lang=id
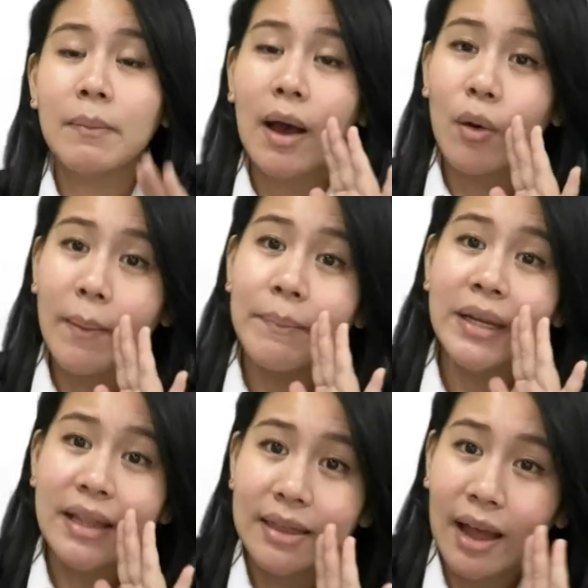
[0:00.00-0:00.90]
pembawa
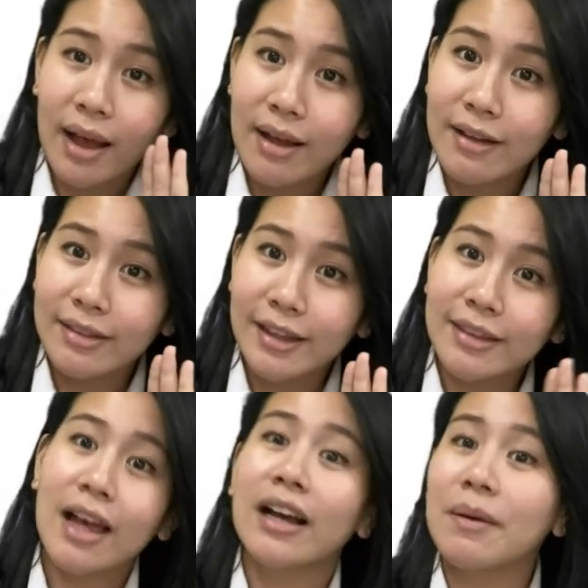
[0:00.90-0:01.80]
berita
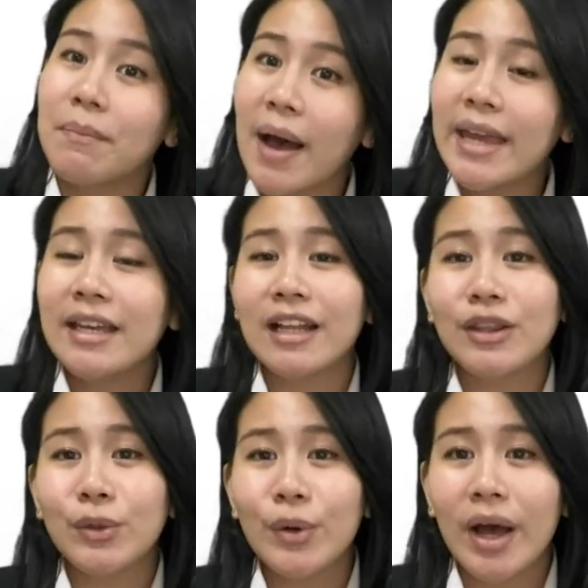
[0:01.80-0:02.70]
tentang
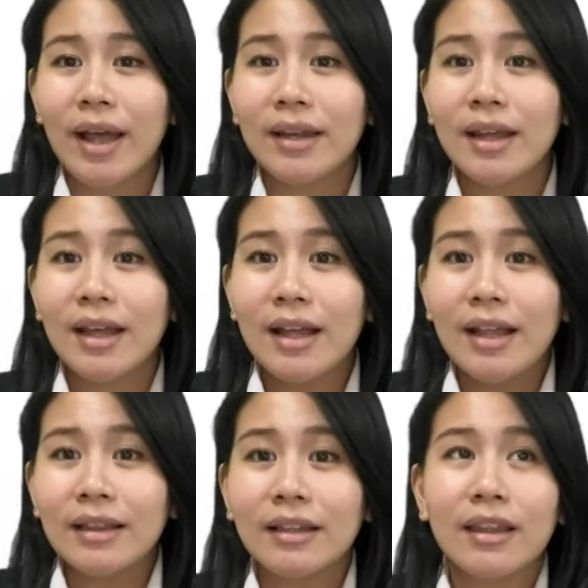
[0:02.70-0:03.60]
kebaikan Tuhan,
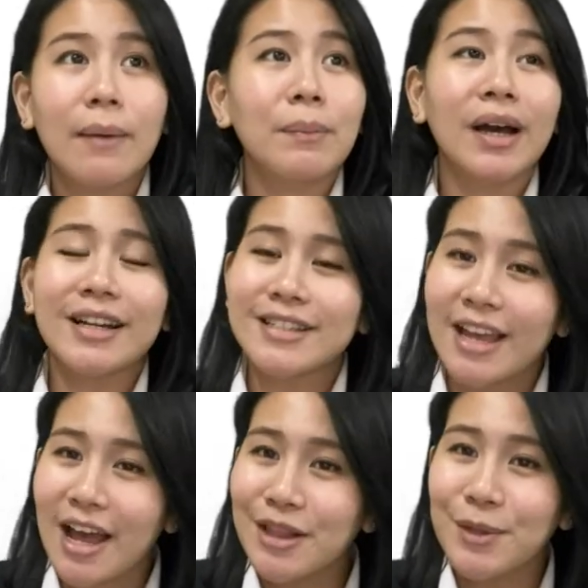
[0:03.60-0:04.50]
tentang
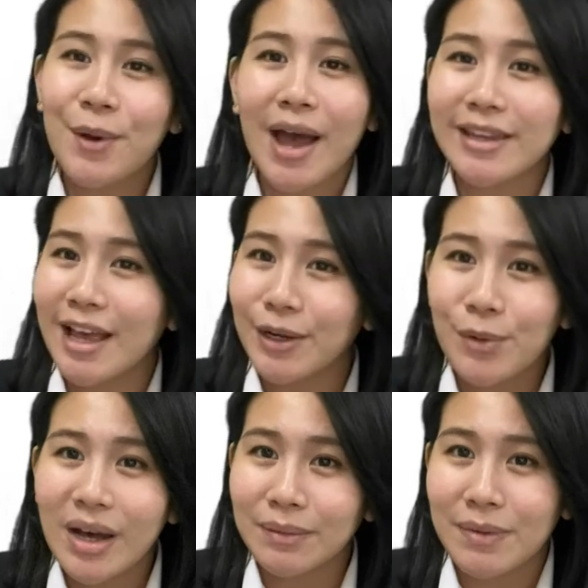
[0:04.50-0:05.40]
pekerjaan Tuhan yang
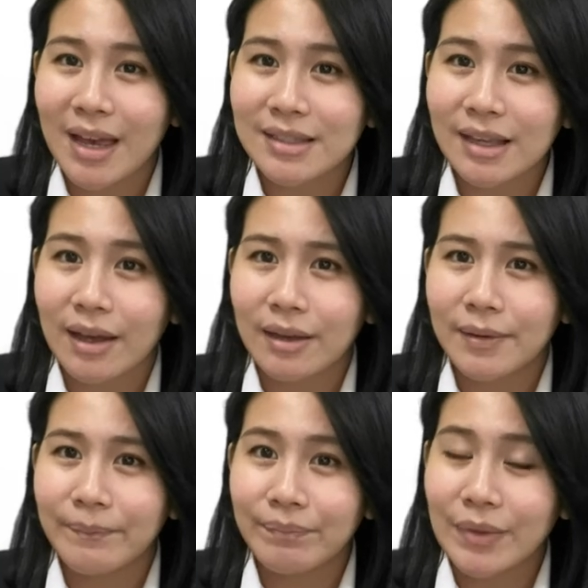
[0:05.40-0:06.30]
luar biasa.
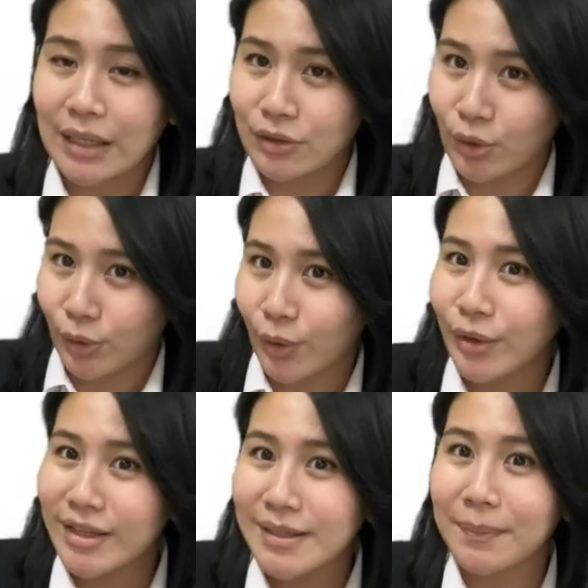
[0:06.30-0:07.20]

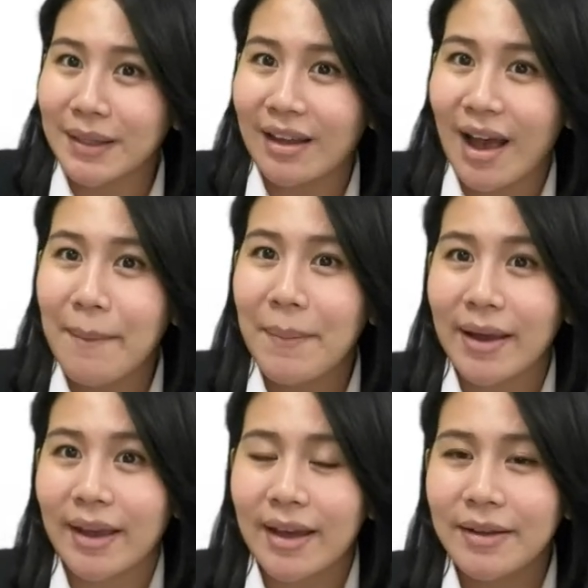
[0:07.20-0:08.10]
Contohnya seperti
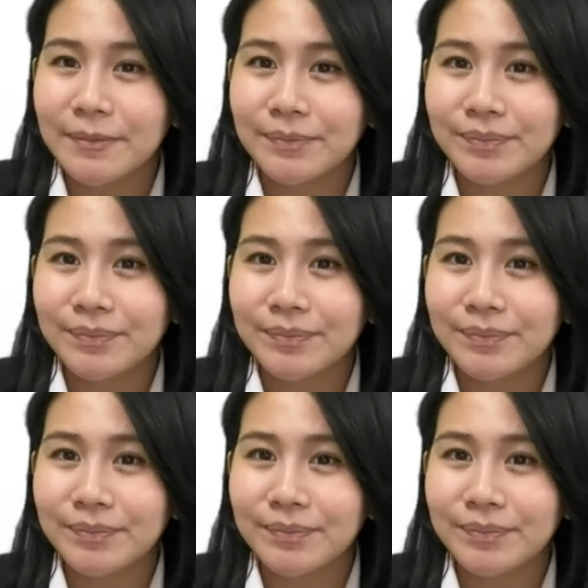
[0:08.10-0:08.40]
apa ya?